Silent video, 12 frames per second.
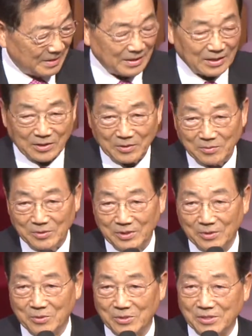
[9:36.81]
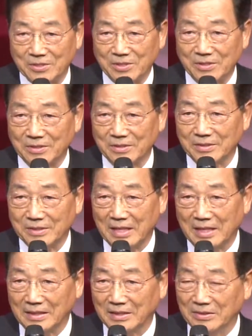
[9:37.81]
여러분들이 오셔서
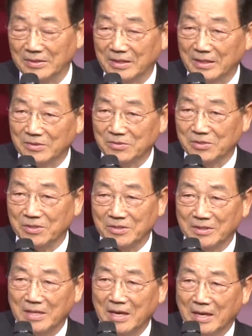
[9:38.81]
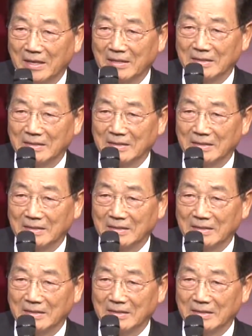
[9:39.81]
강연을 해주셨는데